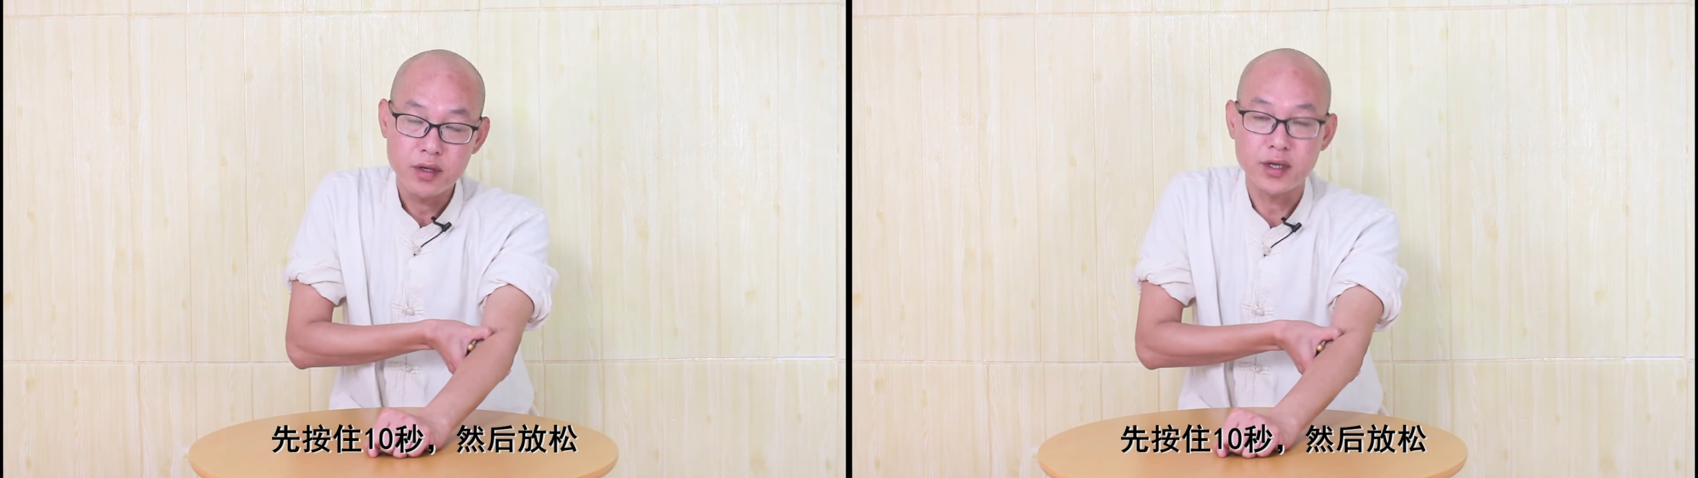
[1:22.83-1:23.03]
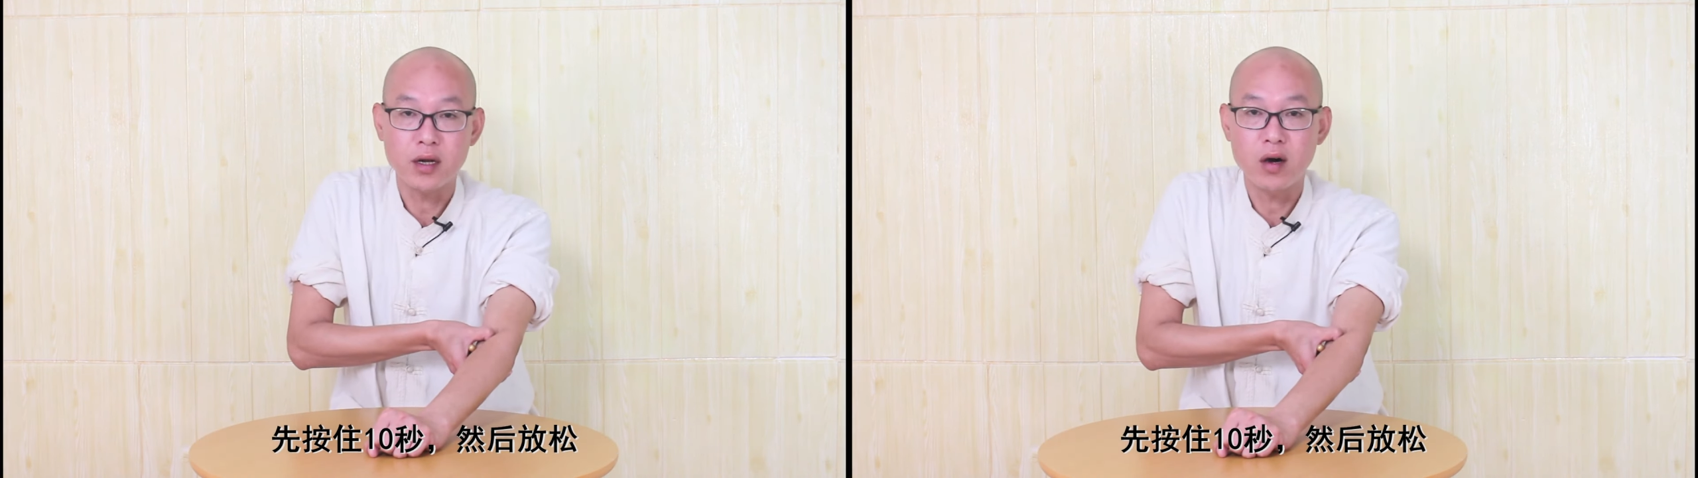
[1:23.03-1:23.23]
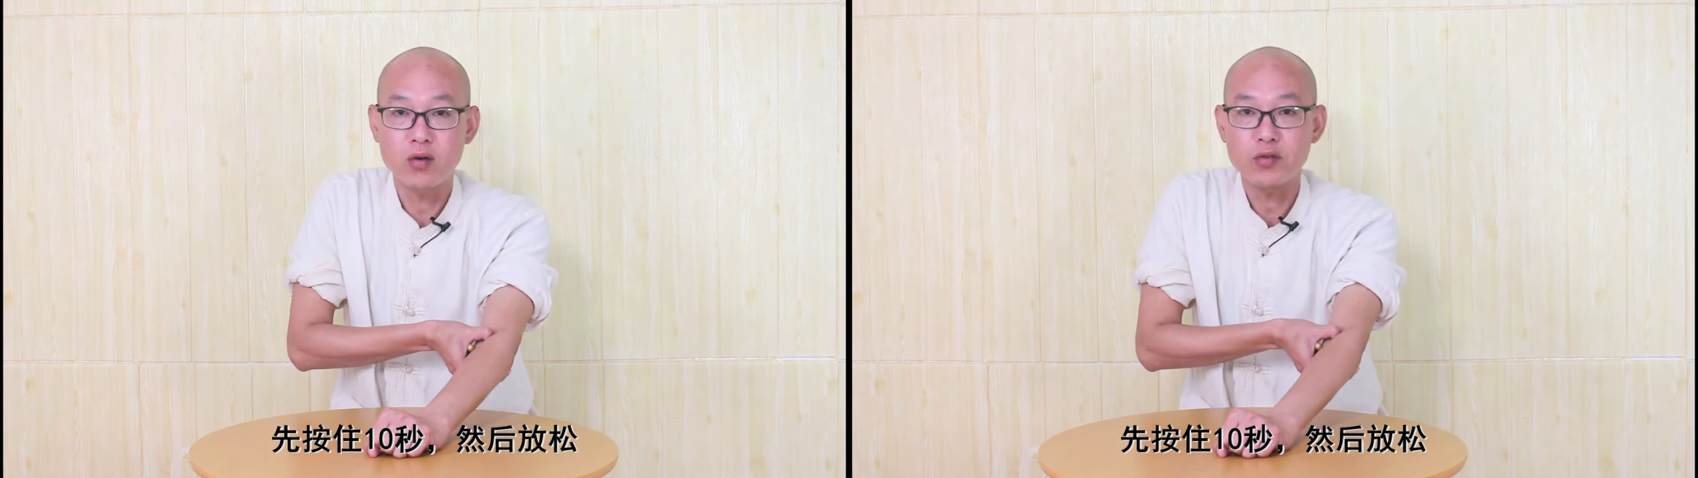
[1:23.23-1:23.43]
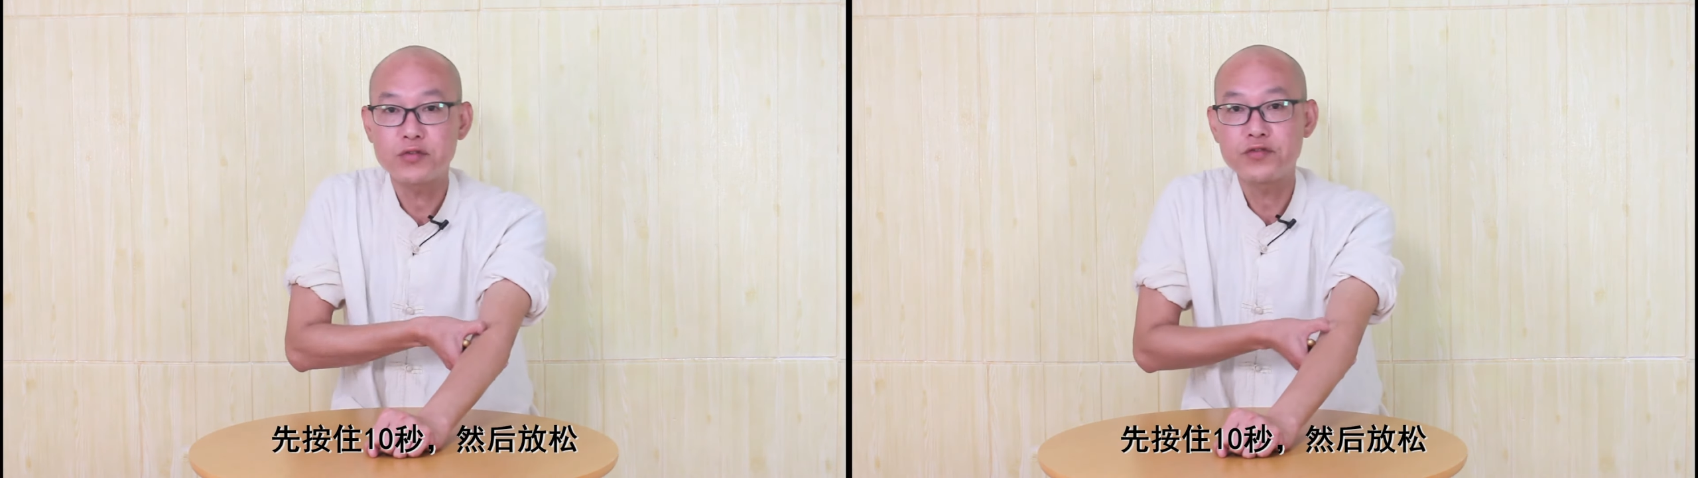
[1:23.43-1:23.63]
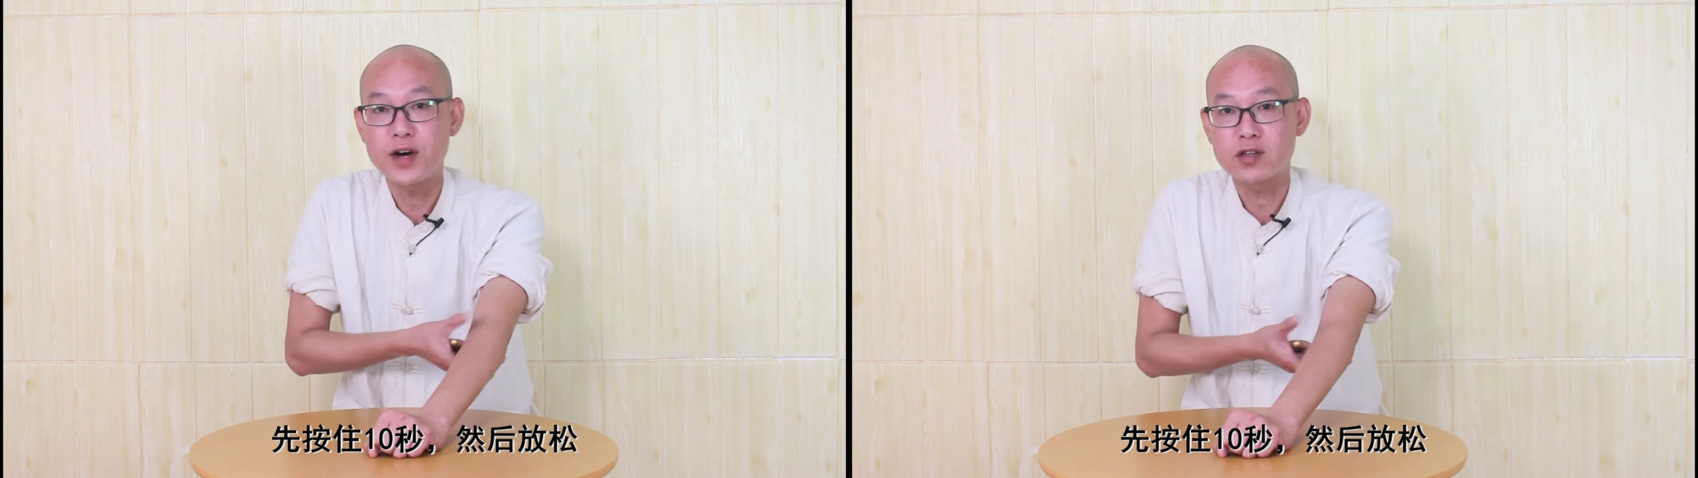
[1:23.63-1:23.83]
然后
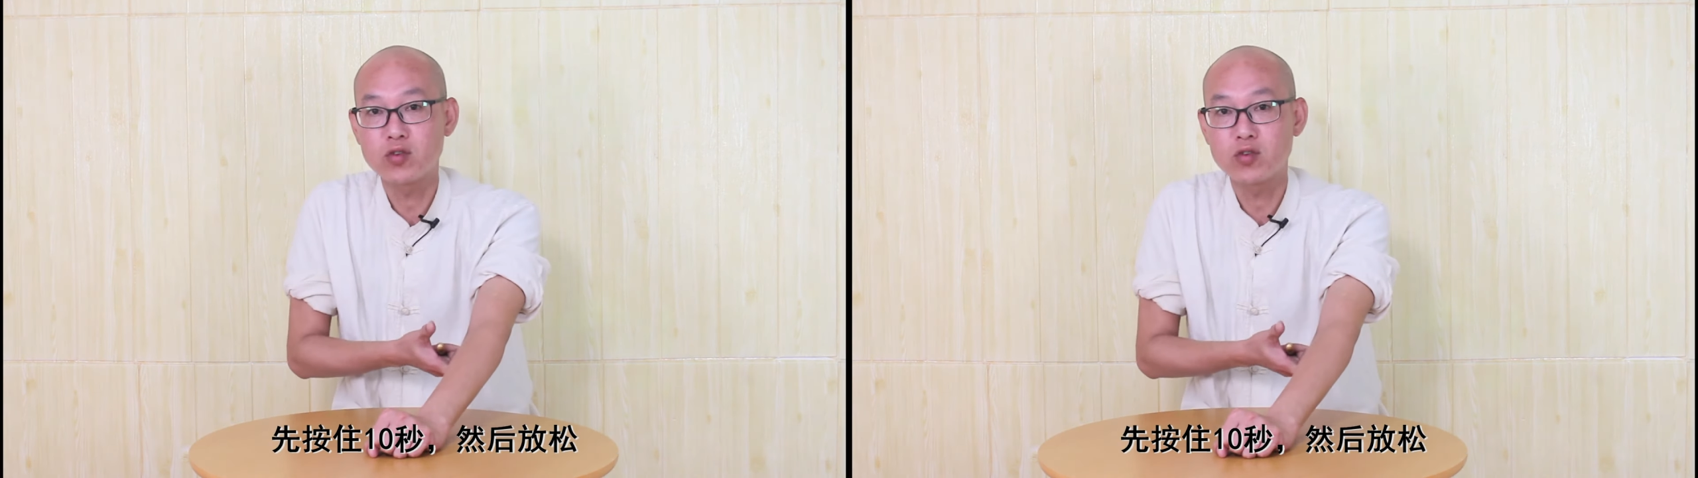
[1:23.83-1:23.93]
放